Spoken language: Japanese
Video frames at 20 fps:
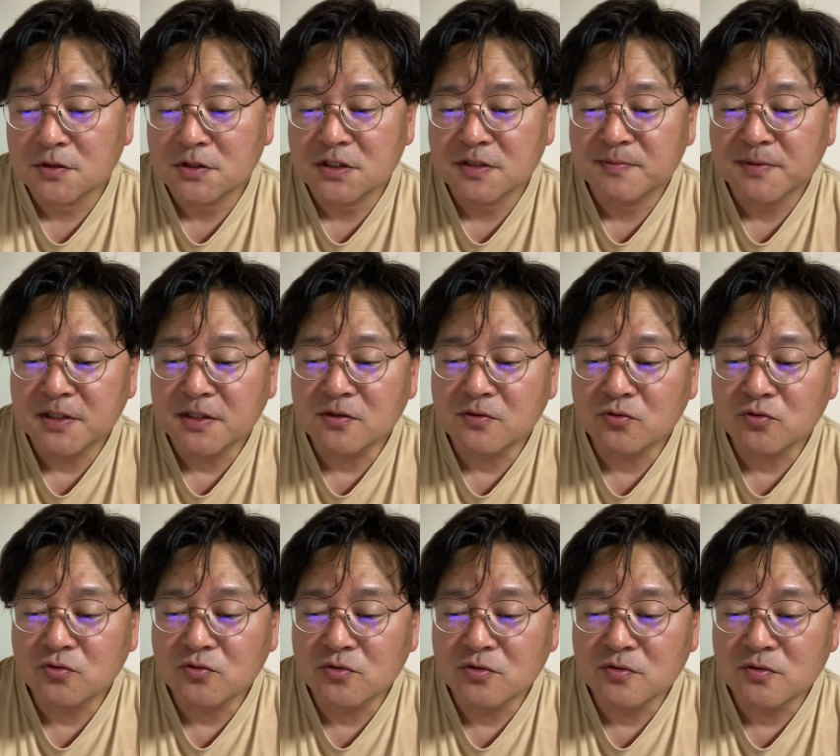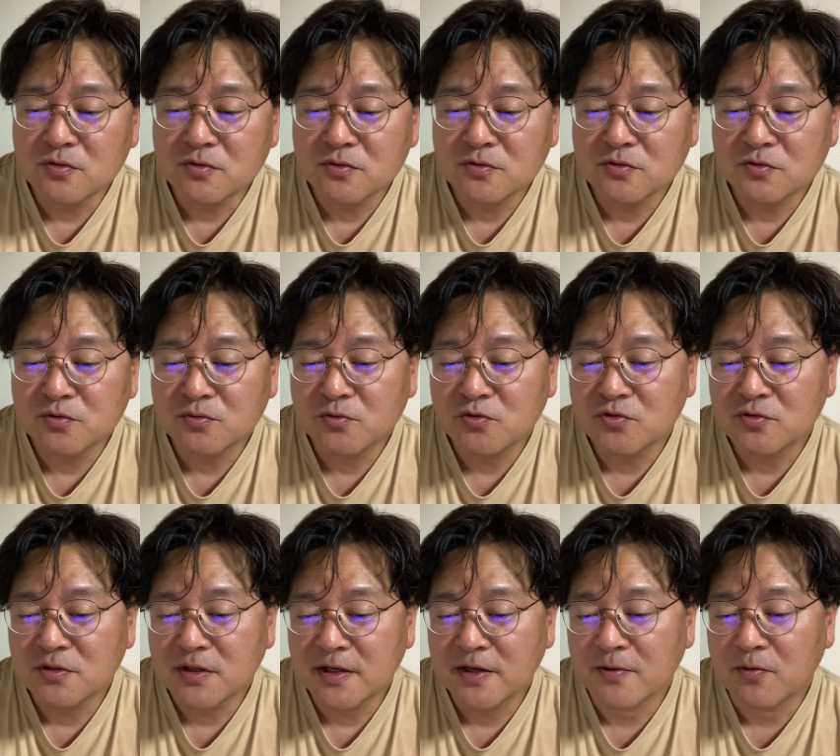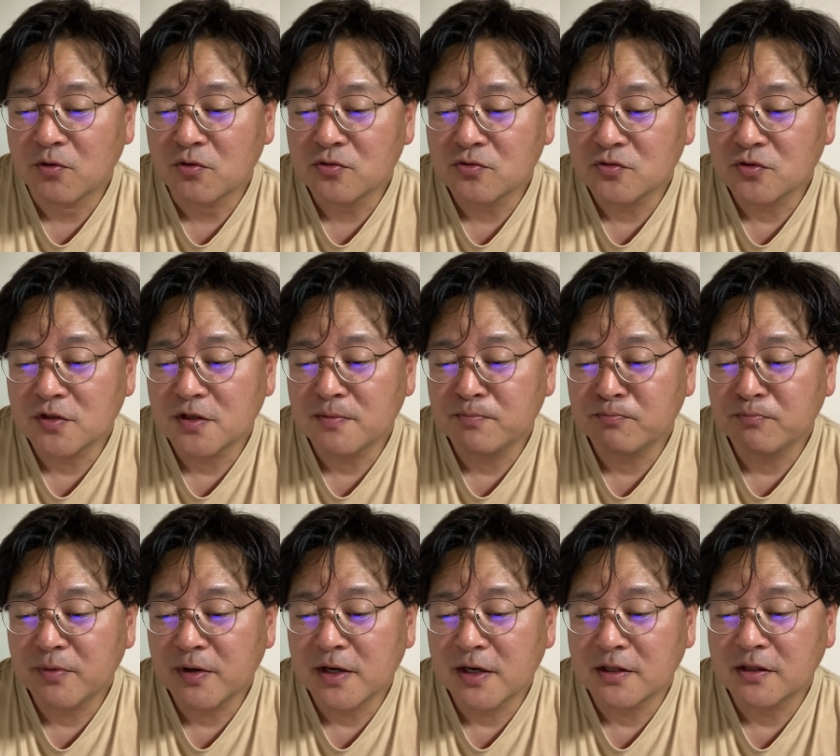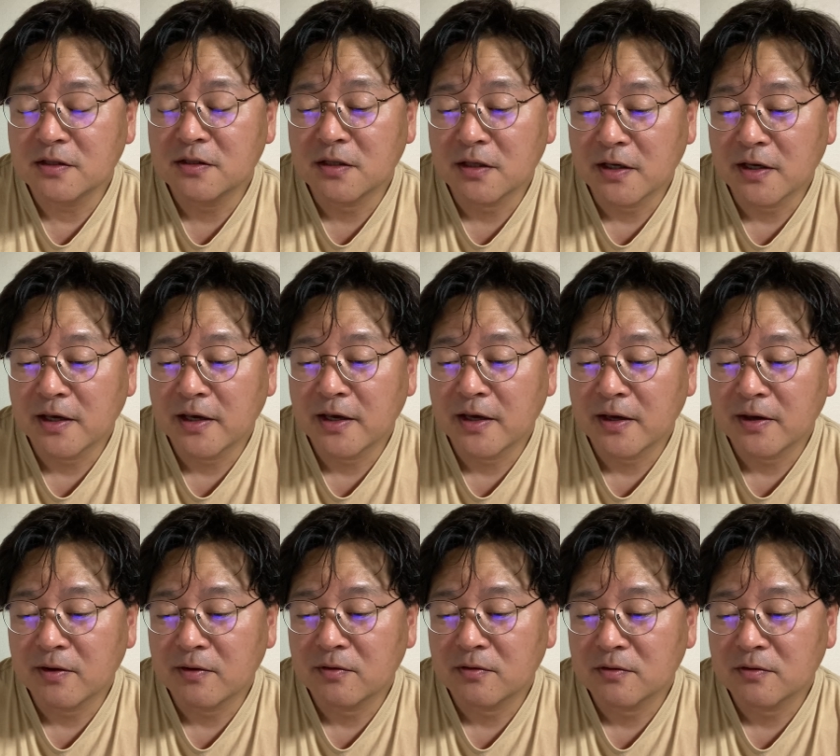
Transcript: 自民党の問題本当にいっぱいあって